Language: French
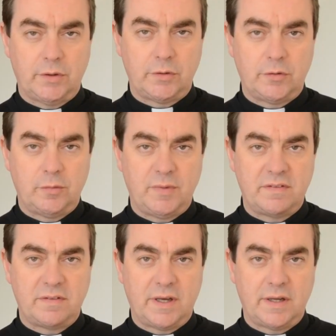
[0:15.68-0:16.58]
dans notre semaine
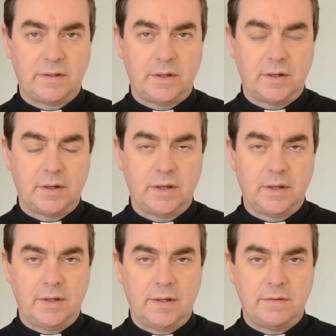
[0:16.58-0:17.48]
sainte,
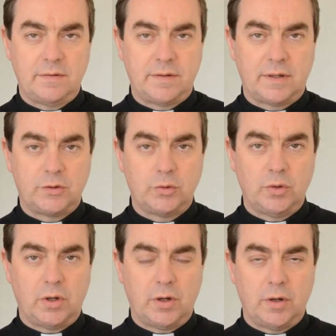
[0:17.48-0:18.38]
c'est un
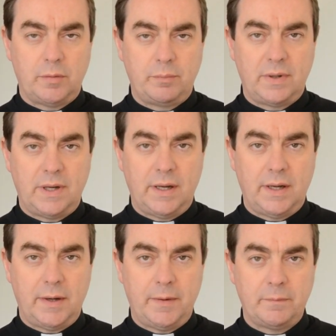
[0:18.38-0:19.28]
jour euh,
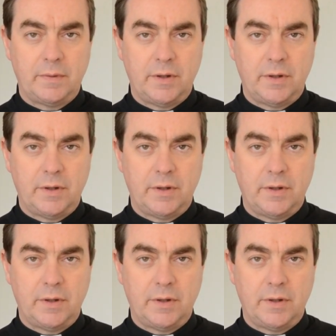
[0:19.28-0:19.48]
plein